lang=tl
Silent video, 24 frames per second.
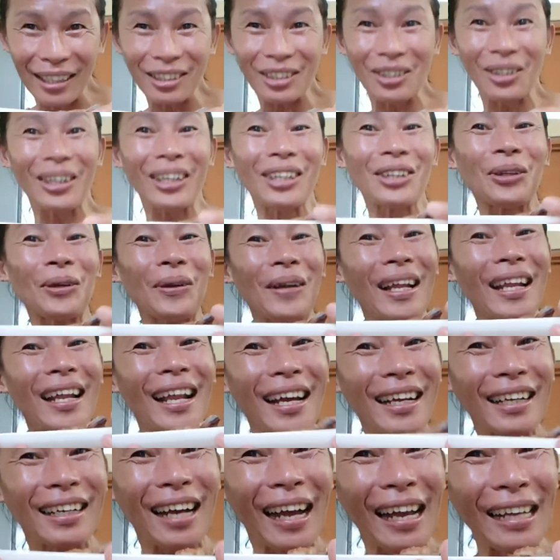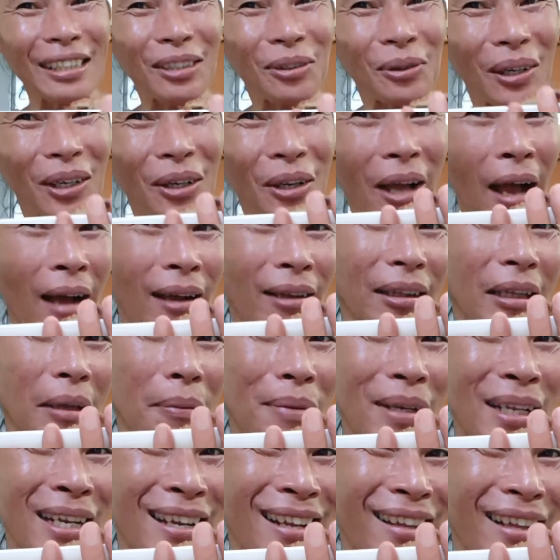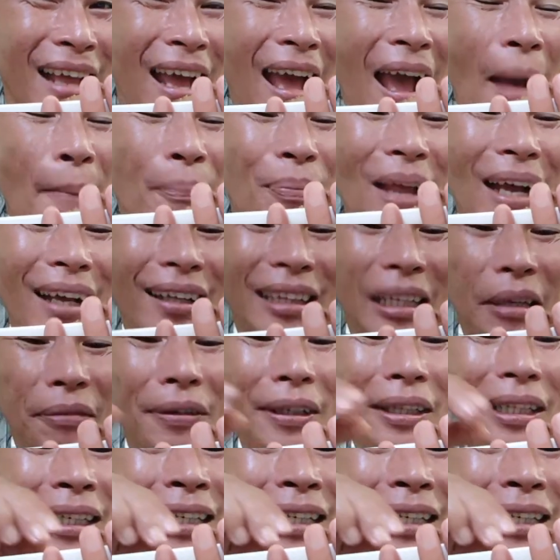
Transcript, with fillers: So, ito na lang guys, kung ano yung activity, activity